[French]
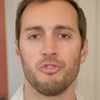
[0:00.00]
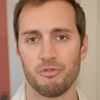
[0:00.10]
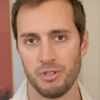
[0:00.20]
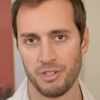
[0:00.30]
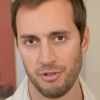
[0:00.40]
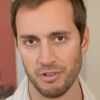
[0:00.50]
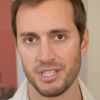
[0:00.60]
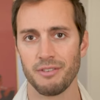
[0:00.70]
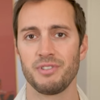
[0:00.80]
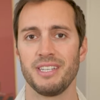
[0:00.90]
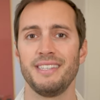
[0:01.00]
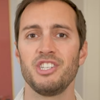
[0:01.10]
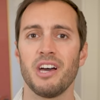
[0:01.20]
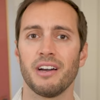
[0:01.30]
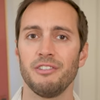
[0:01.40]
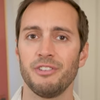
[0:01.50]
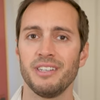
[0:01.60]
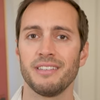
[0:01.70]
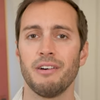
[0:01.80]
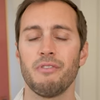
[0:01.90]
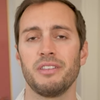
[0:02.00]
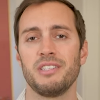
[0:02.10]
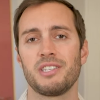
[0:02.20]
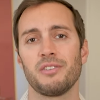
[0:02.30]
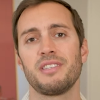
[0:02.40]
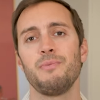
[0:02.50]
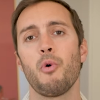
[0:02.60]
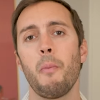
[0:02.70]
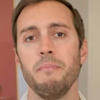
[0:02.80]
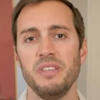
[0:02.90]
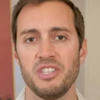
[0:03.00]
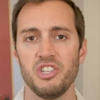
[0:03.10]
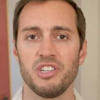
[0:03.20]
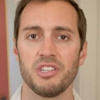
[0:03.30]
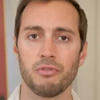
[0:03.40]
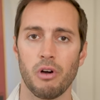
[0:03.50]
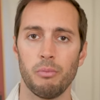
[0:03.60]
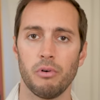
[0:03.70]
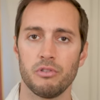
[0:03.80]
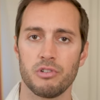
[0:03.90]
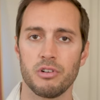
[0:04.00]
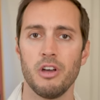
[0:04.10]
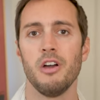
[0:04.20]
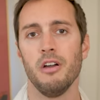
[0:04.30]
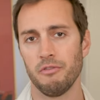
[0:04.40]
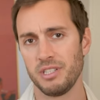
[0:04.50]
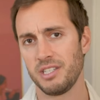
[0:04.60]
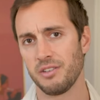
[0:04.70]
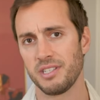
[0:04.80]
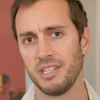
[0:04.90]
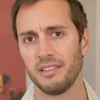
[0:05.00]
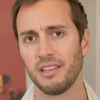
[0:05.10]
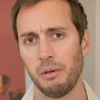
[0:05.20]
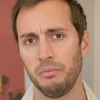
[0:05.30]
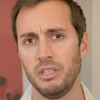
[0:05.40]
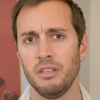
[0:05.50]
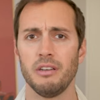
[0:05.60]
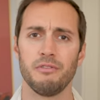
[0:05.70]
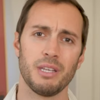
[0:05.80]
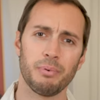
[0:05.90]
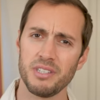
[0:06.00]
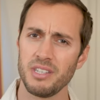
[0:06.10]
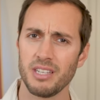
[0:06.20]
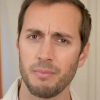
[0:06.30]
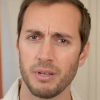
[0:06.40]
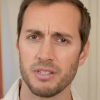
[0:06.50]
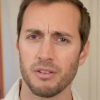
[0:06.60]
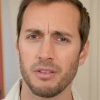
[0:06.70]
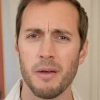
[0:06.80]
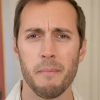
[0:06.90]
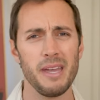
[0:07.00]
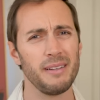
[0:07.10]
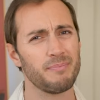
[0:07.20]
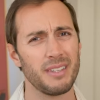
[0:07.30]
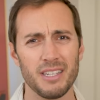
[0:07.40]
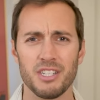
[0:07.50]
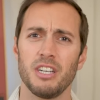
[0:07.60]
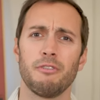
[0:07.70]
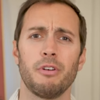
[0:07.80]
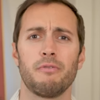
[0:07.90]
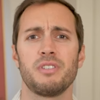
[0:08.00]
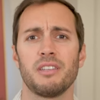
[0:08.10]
Je suis sûr que ça vous est déjà arrivé d'avoir des sentiments mitigés sur un proche. Vous êtes censé être ami et vous appréciez cette personne, mais à chaque fois que vous